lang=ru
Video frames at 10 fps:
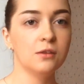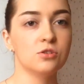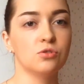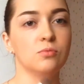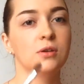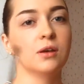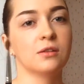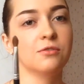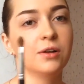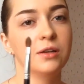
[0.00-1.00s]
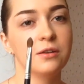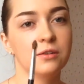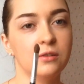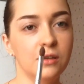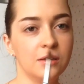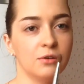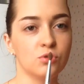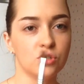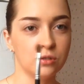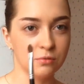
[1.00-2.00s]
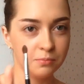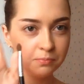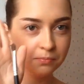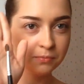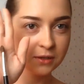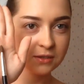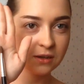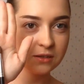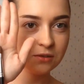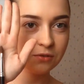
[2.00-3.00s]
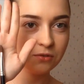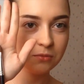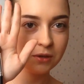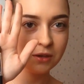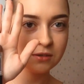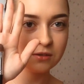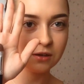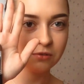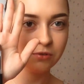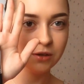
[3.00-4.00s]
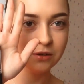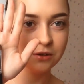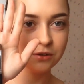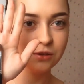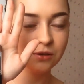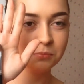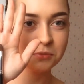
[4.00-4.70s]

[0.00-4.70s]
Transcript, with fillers: Кисть у меня от Валери Д. Я уже рассказывала вам о кистях Валери Д.